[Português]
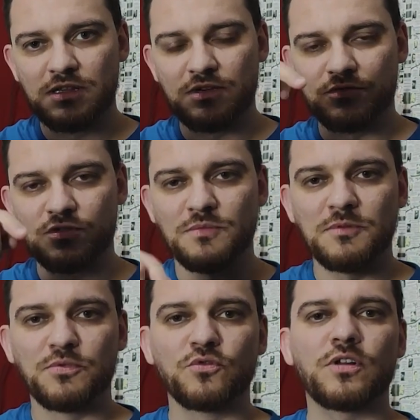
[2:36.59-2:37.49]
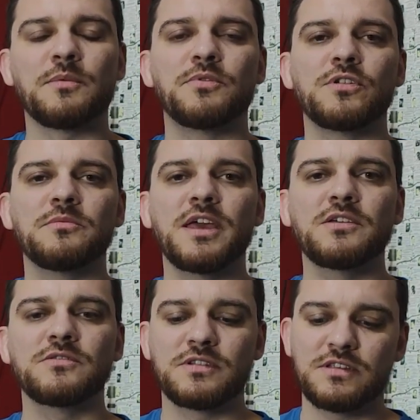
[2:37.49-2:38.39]
Então só me procurar pelo
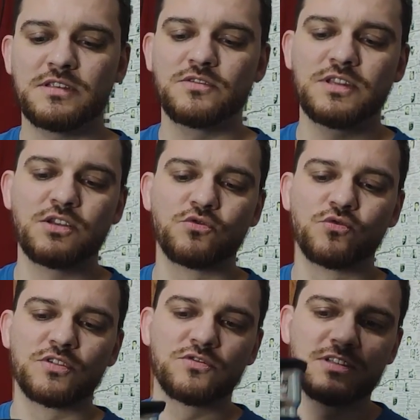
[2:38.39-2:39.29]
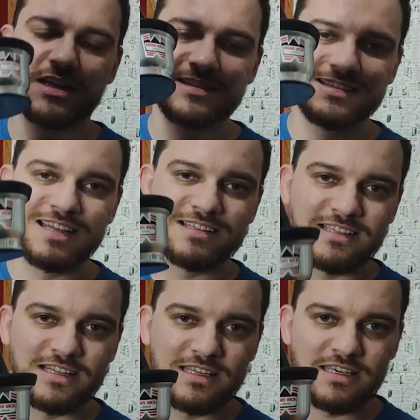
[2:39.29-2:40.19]
e-mail e eu tenho duas unidades
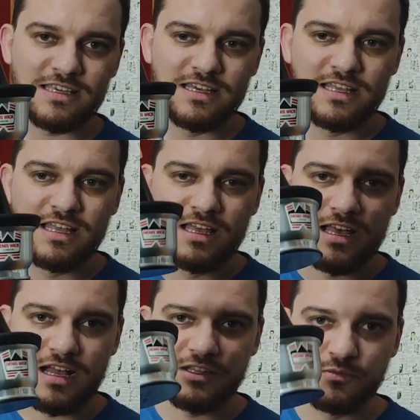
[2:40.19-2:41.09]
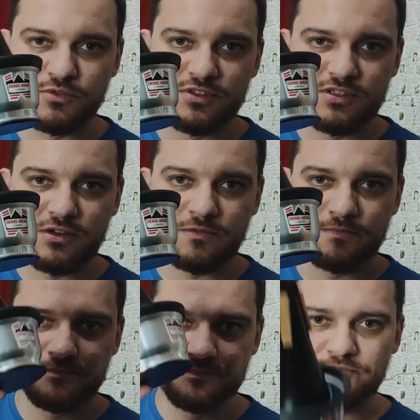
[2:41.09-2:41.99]
dessa daqui à disposição.
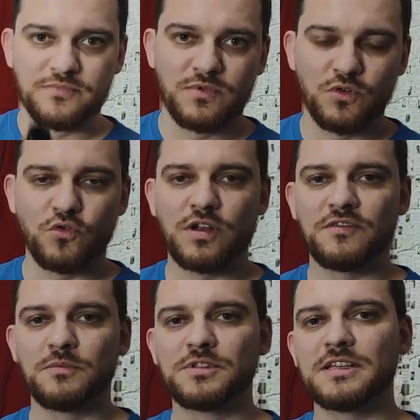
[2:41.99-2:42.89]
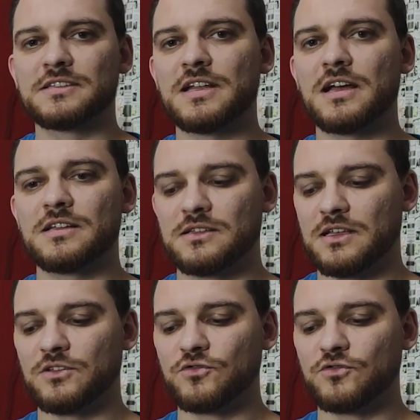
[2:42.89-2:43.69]
Agora vamos testar a